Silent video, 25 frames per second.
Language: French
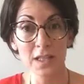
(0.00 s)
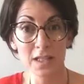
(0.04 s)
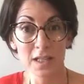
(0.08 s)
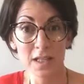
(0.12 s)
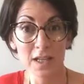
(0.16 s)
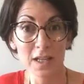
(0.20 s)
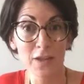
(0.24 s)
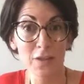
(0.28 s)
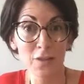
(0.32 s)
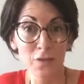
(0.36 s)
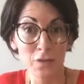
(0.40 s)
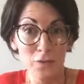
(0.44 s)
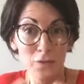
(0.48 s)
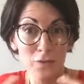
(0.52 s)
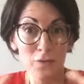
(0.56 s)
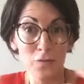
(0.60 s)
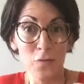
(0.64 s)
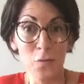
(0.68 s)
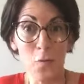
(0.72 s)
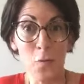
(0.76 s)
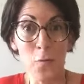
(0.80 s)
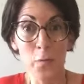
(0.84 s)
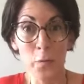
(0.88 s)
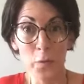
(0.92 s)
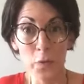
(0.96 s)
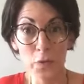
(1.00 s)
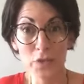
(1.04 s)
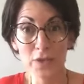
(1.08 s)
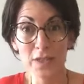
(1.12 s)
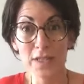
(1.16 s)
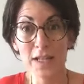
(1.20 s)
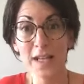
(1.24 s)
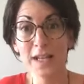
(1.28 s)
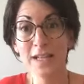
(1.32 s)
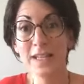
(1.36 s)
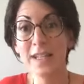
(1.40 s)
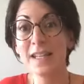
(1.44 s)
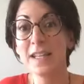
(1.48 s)
c'est-à-dire dans ce qu'on
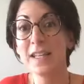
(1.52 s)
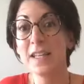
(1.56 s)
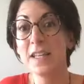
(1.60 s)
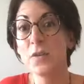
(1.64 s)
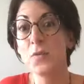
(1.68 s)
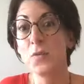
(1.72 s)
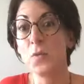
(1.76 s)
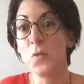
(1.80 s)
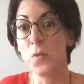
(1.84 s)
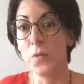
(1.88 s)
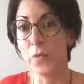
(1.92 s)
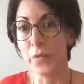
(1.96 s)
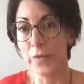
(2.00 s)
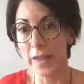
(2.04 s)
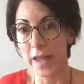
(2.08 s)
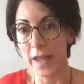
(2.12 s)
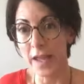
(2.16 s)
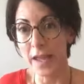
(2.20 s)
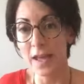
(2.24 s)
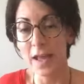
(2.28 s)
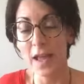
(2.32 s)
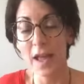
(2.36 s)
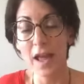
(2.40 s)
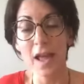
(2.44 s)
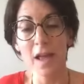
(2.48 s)
possède et qui on est,